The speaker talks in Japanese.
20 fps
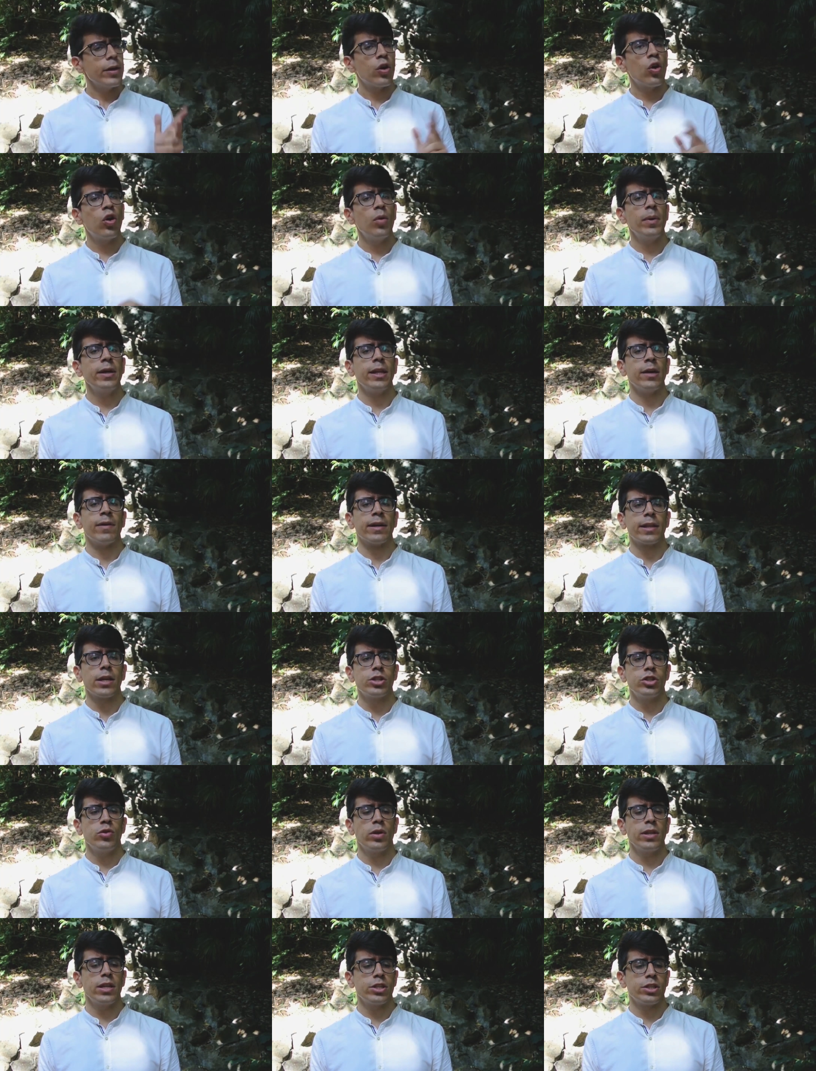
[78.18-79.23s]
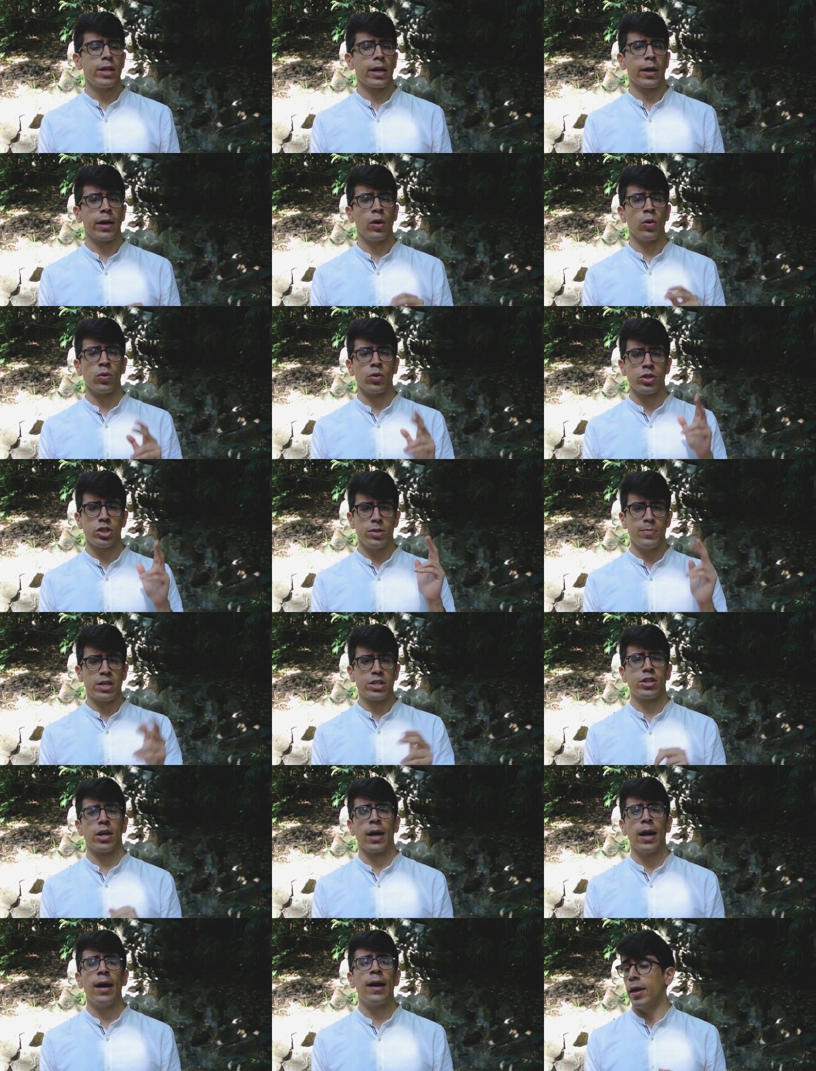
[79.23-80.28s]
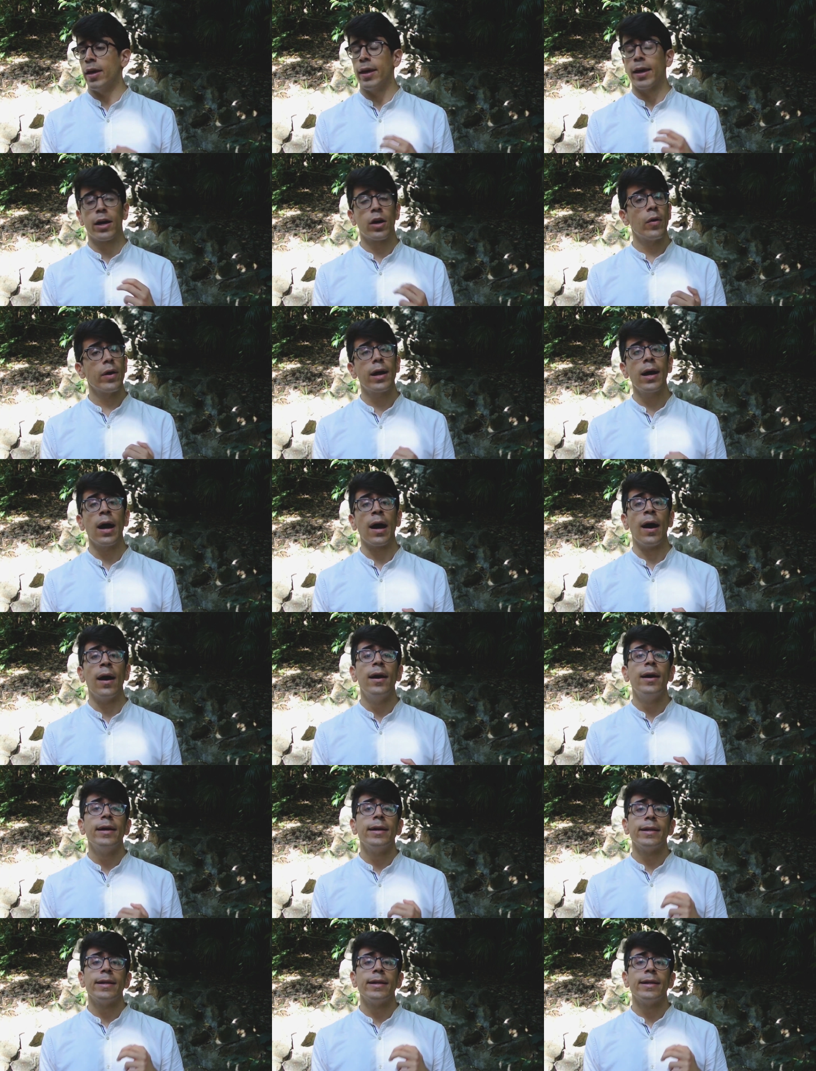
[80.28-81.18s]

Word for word: い、ここまで私の話だけをしましたが、えー、これから